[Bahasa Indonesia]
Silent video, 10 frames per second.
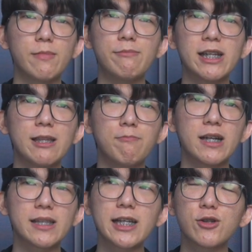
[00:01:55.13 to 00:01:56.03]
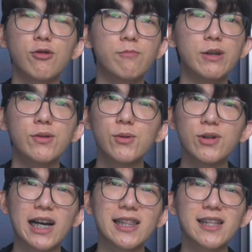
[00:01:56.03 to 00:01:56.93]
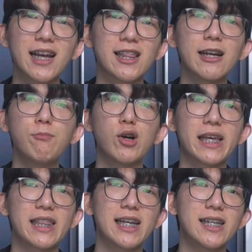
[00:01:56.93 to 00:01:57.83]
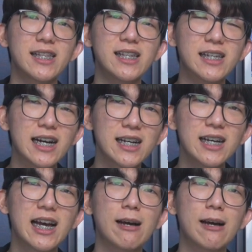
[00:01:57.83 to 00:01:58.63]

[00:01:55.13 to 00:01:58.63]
Beyblade tipe attack cukup diuntungkan karena pocketnya ada tiga,